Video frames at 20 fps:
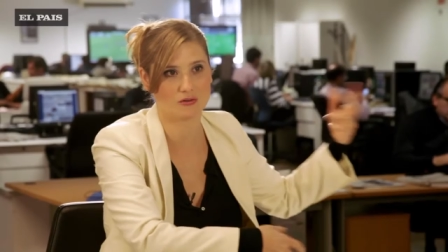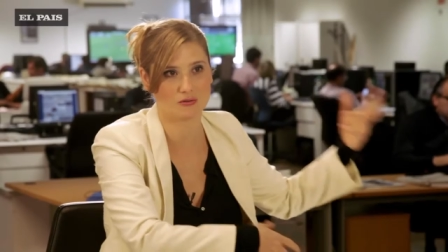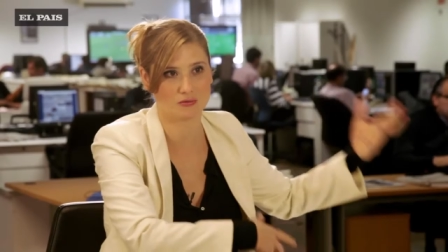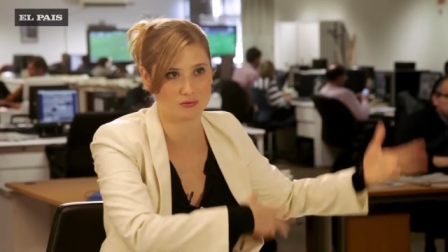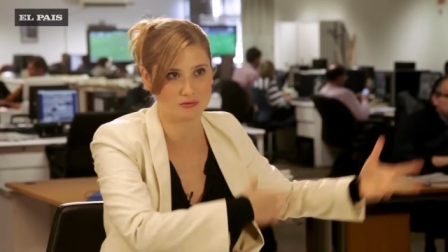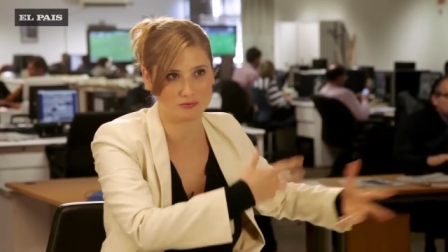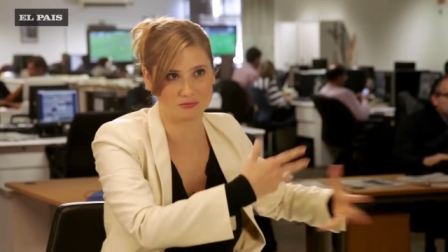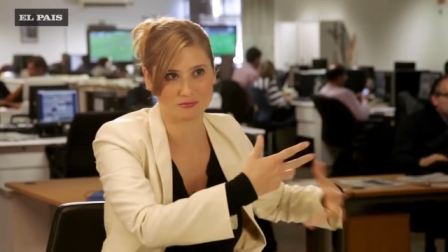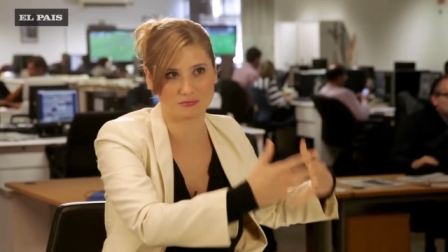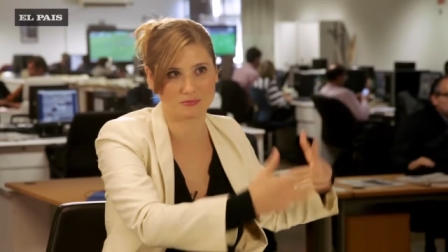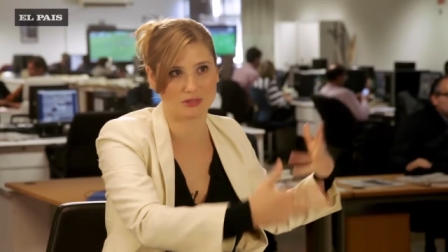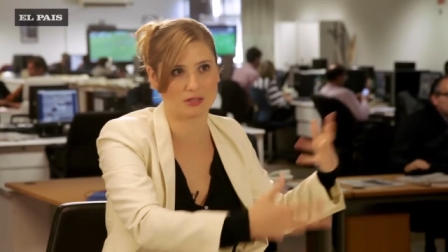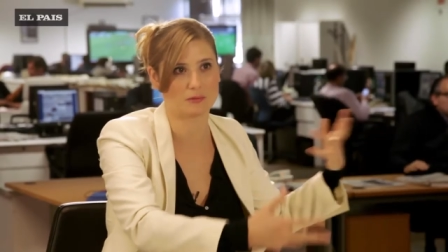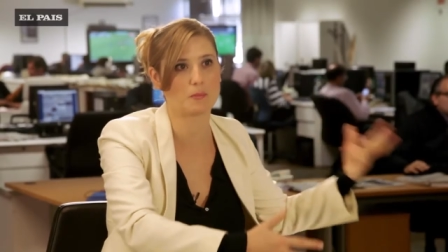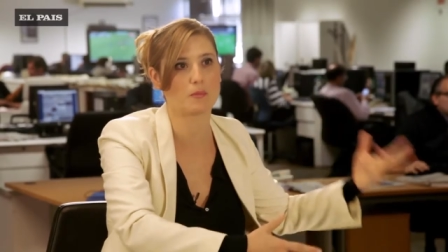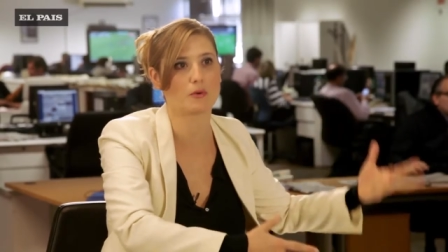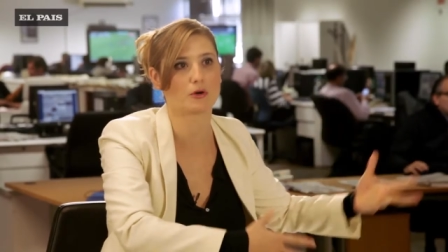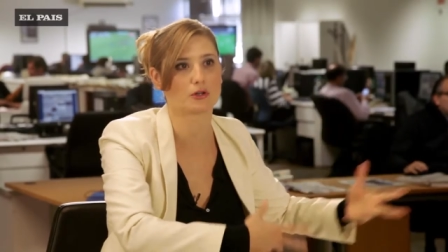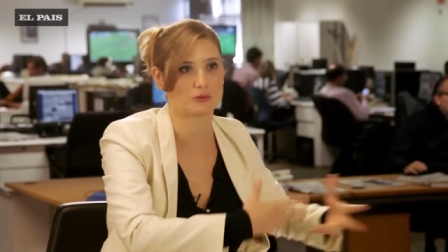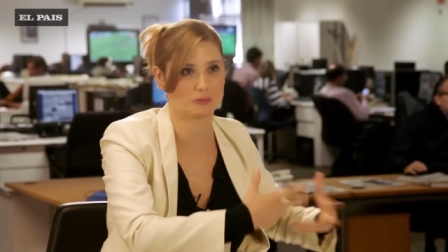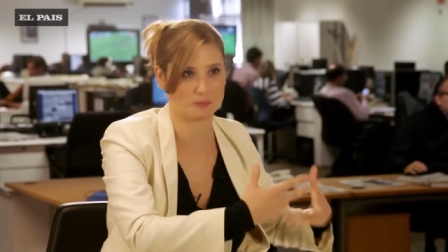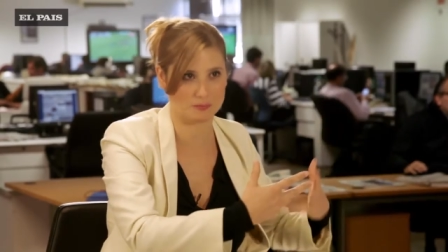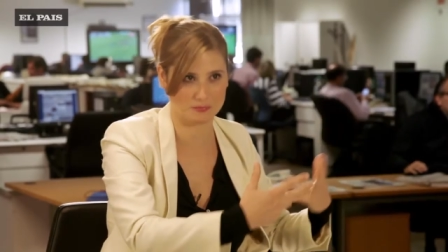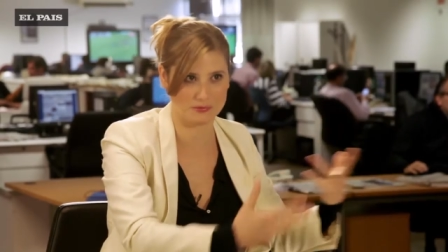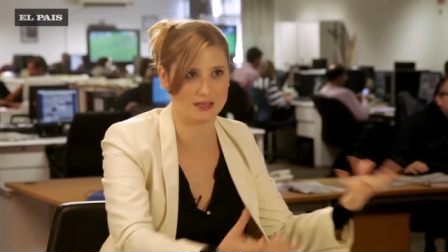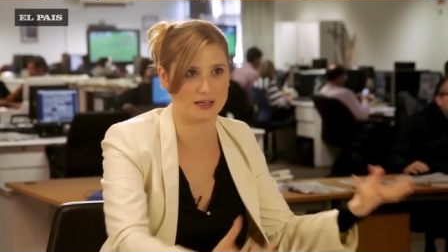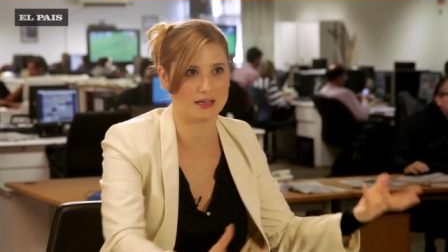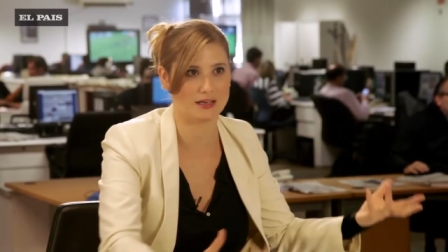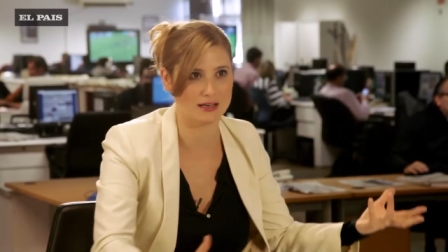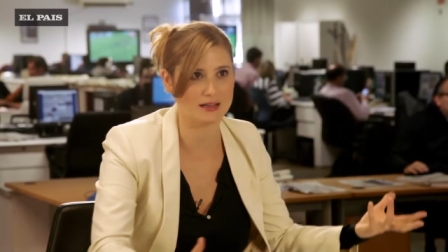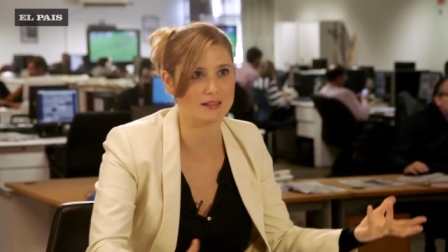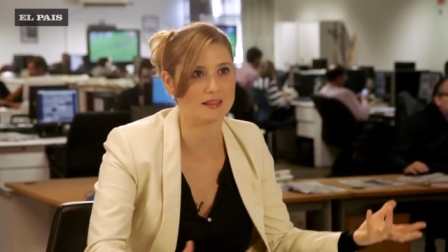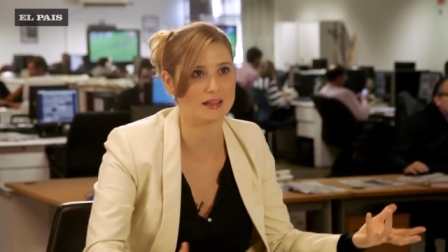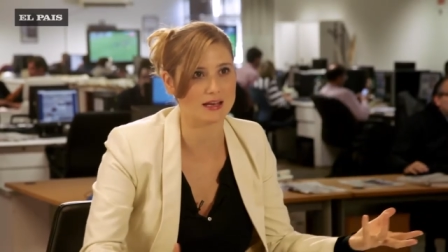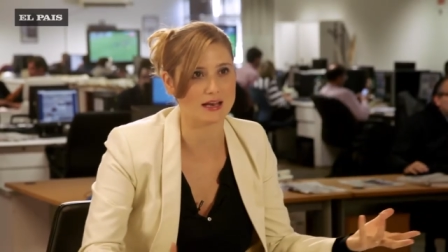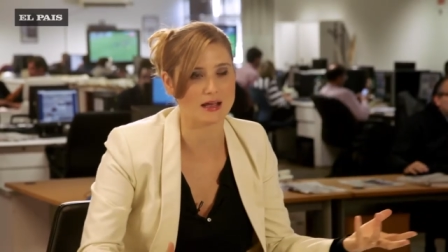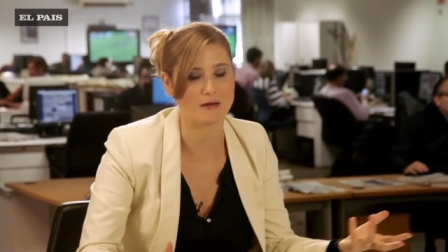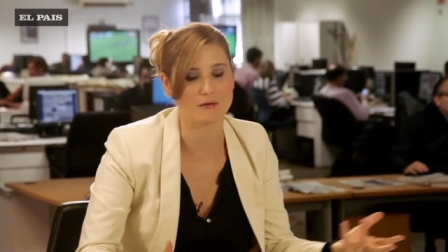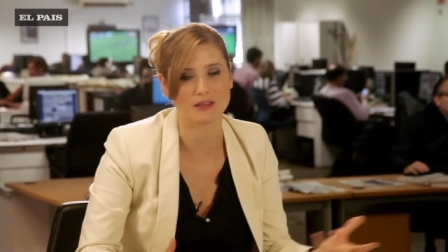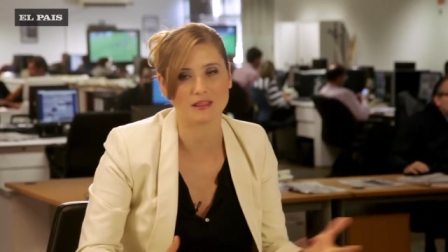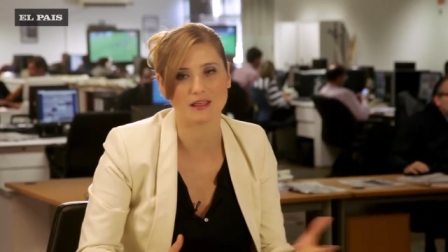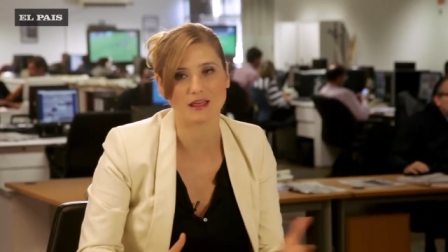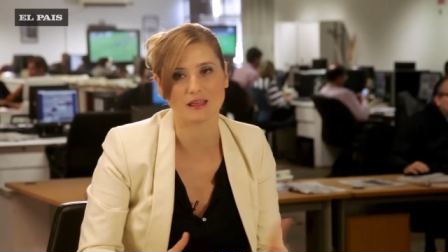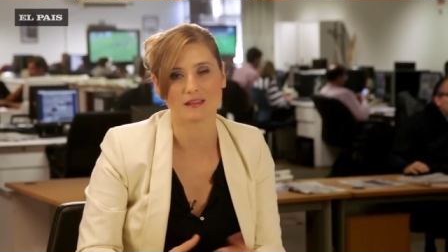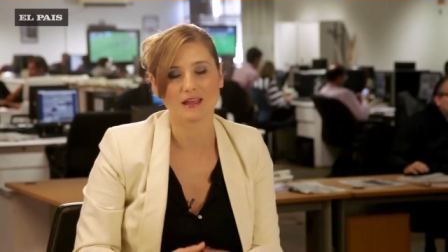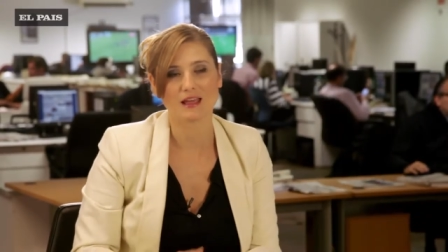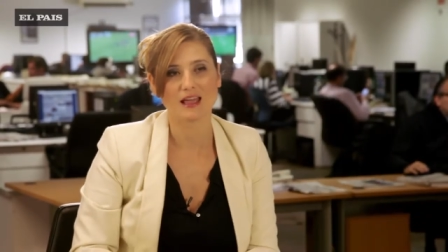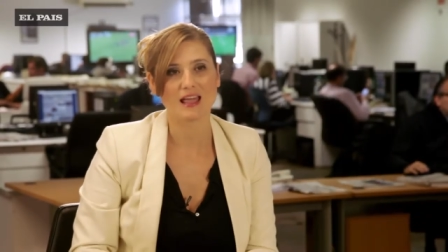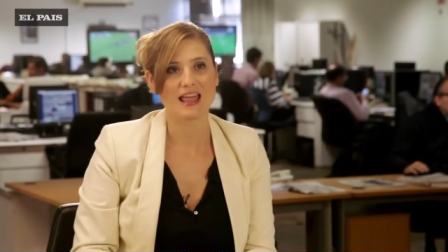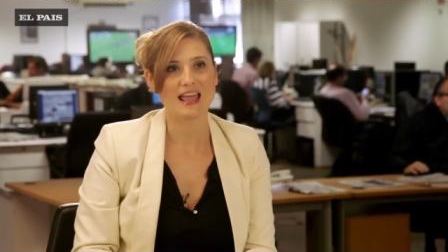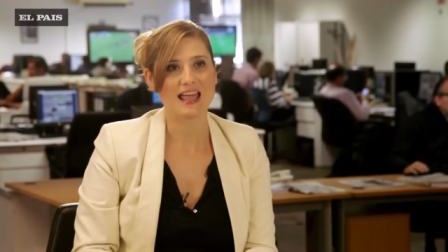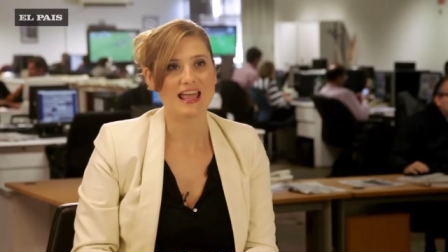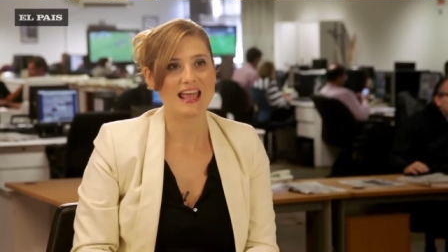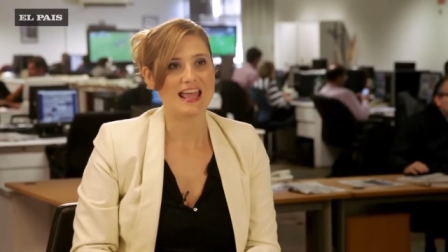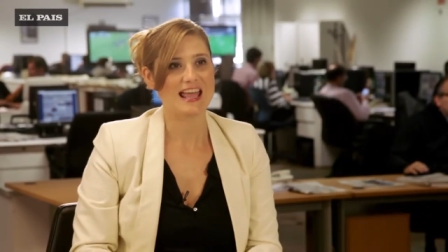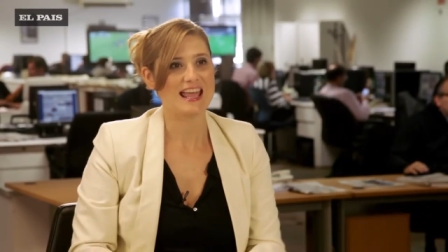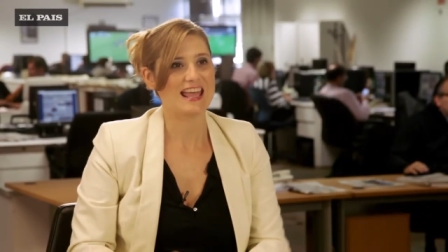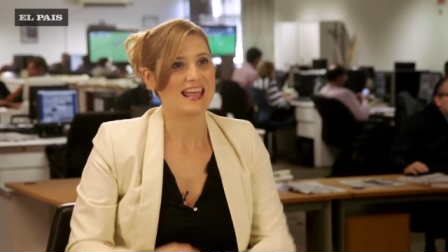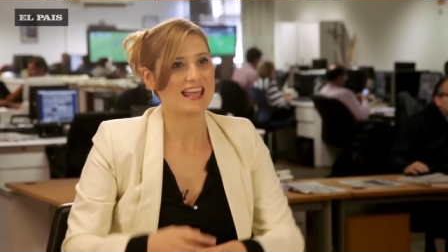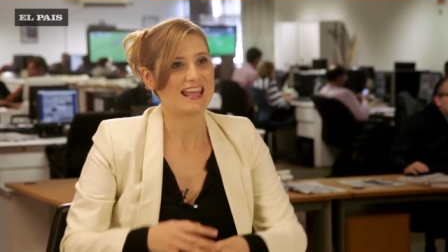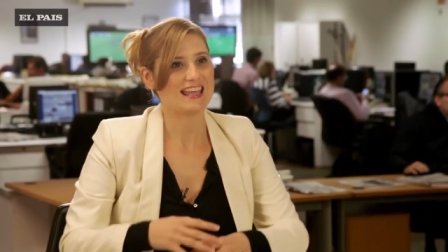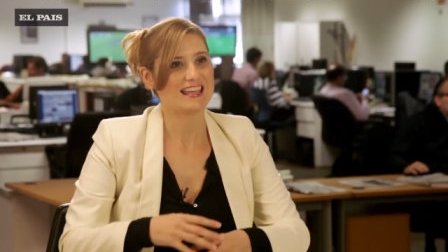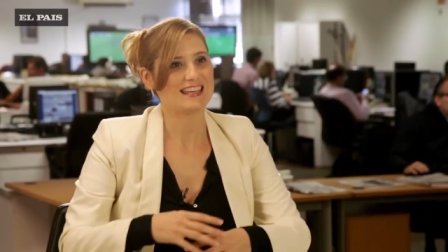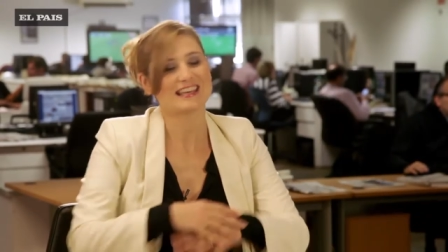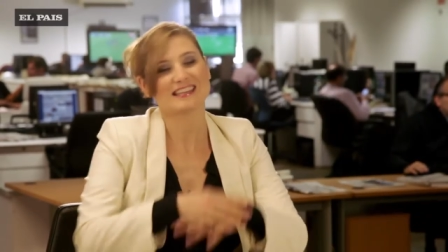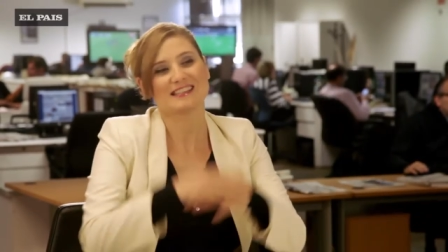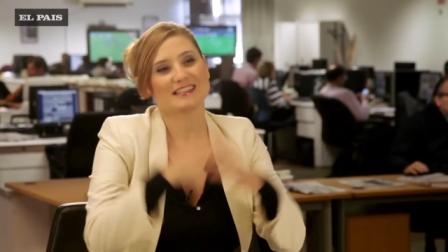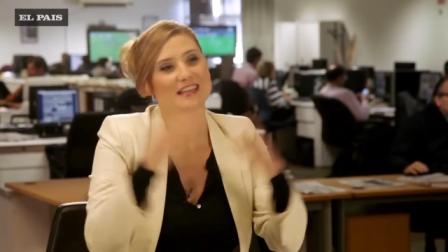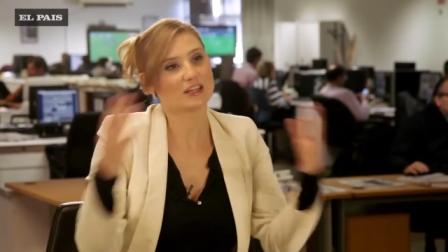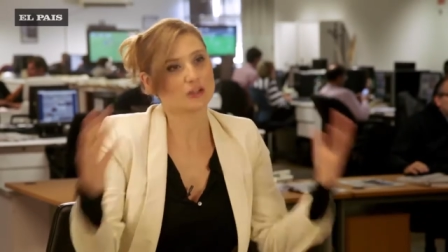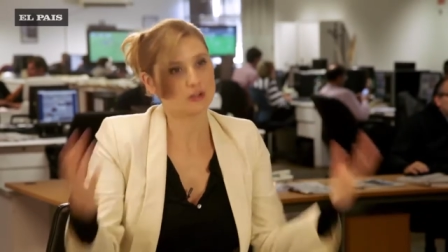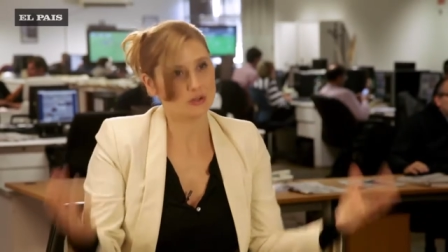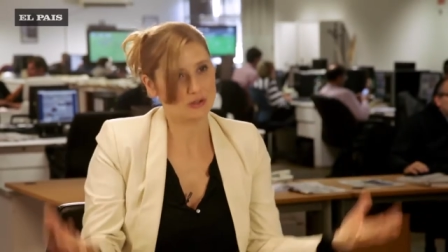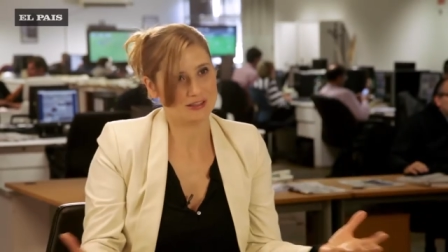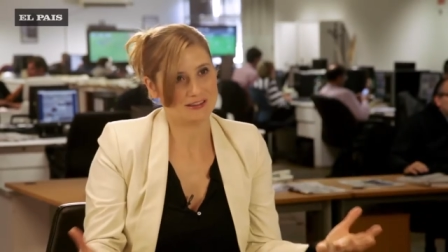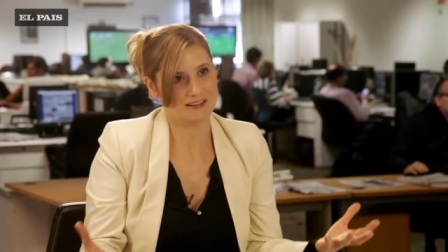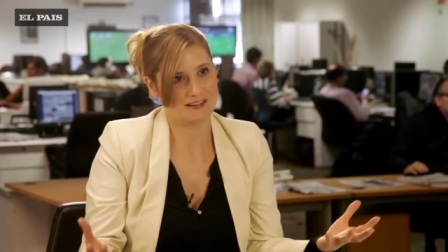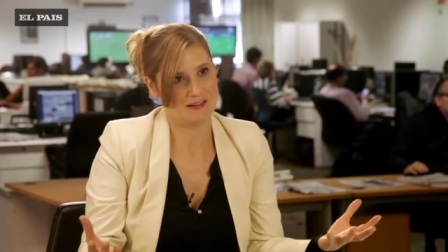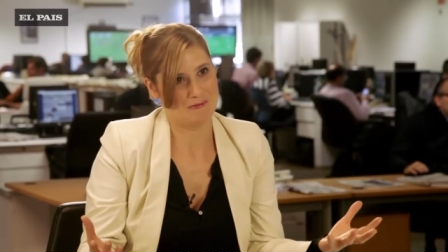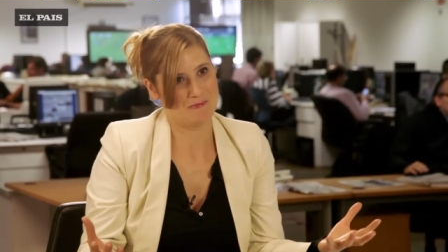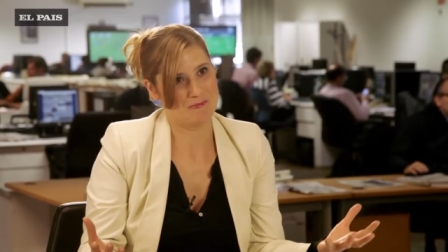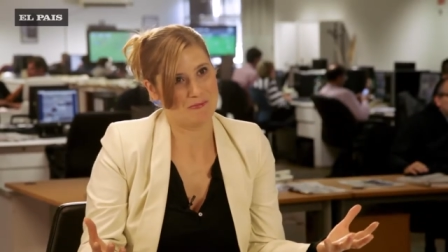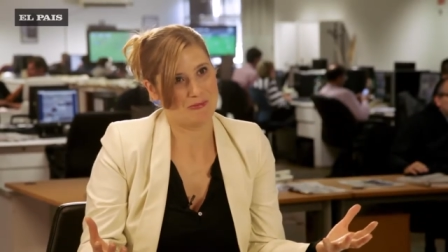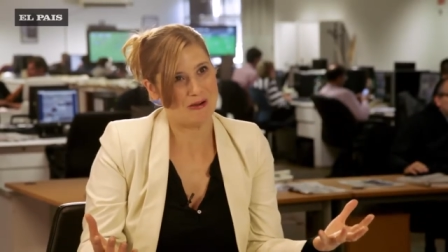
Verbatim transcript: un spot de, Navidad. Y así es todo el tiempo.